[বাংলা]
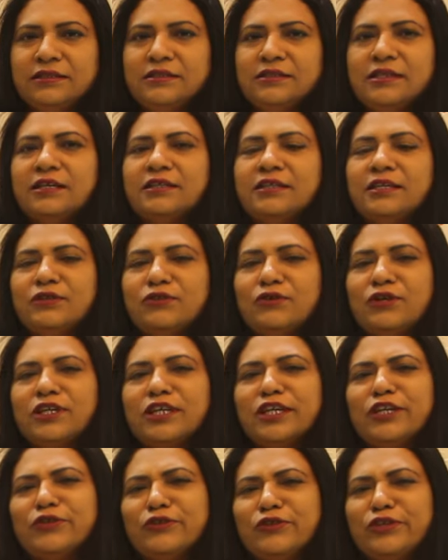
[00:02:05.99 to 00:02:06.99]
সাতান্ন
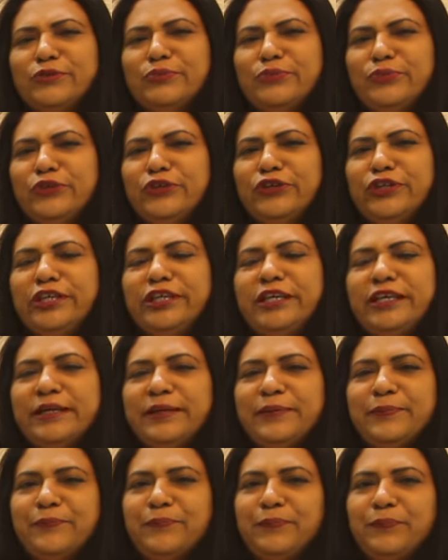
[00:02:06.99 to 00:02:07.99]
আটান্নটি বই
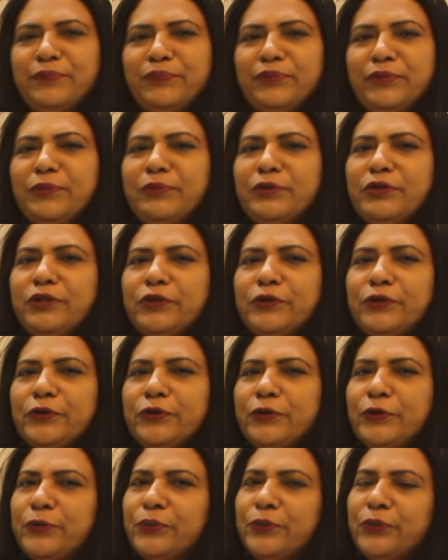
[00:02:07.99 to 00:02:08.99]
বিভিন্ন
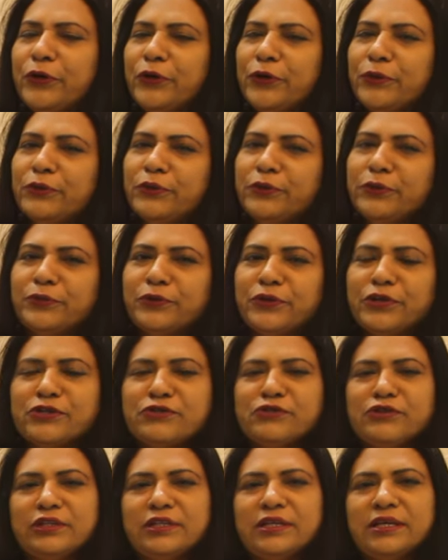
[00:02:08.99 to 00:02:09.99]
বড় বড়
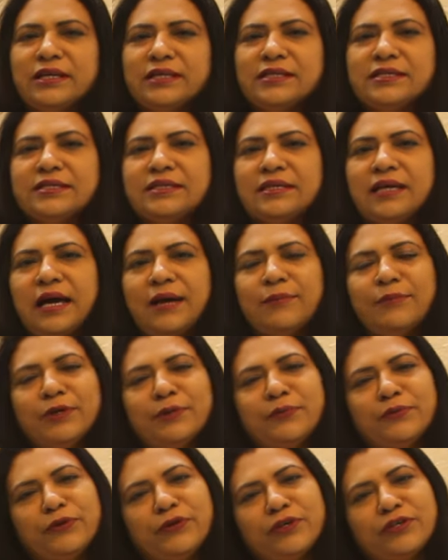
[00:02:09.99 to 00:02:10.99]
প্রকাশনীতে আছে আমার
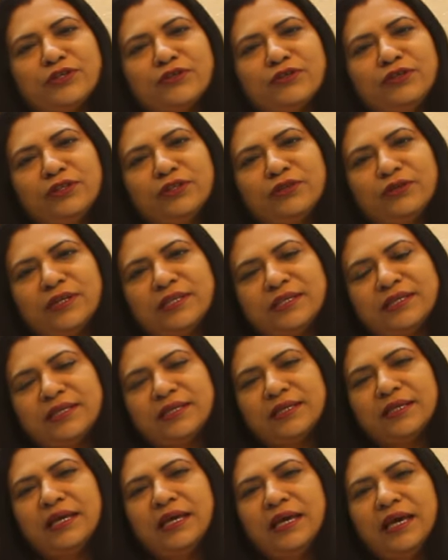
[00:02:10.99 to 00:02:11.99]
প্রকাশনীতেও আছে
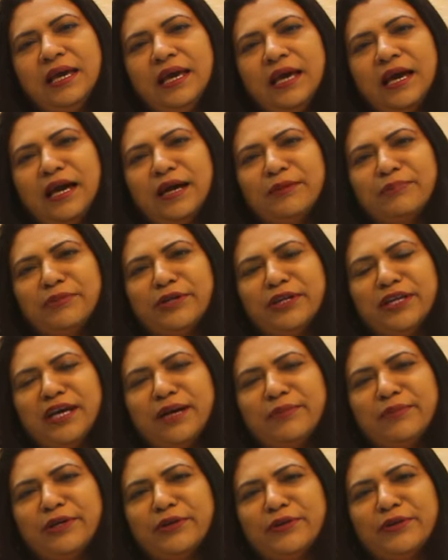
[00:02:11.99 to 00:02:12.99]
আপনারা
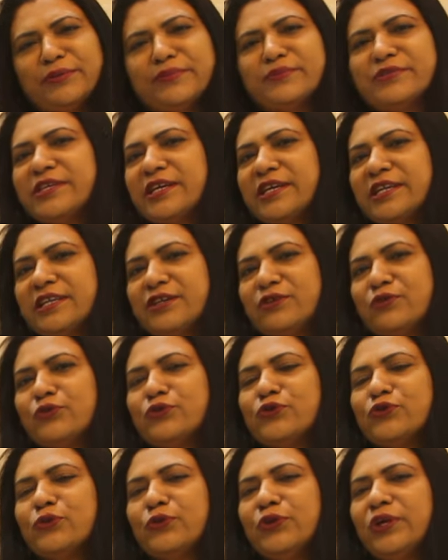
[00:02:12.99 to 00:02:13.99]
আমার ওয়েবসাইটে খোঁজ
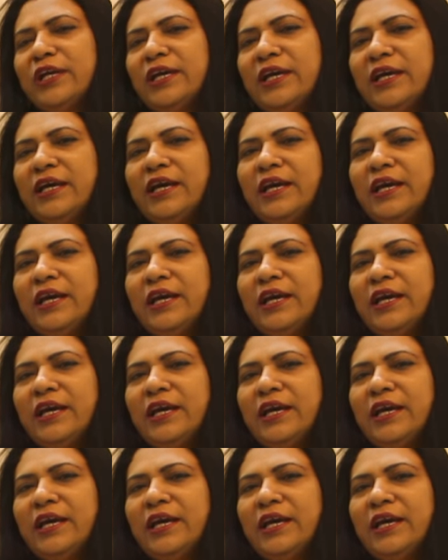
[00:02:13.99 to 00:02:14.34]
করলে